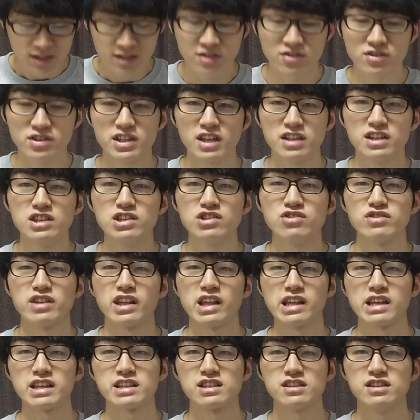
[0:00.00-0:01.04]
続いてにじゅうな
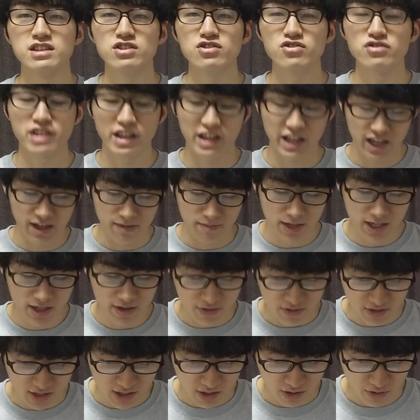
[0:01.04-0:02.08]
ないです。にじゅうなない、
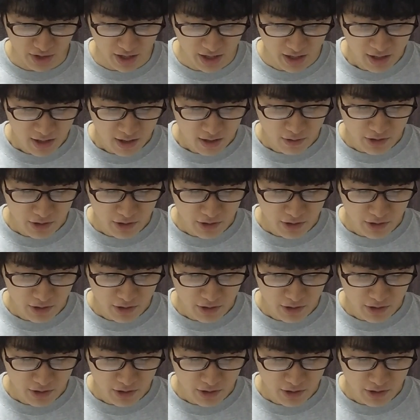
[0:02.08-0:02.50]
ミックスということで、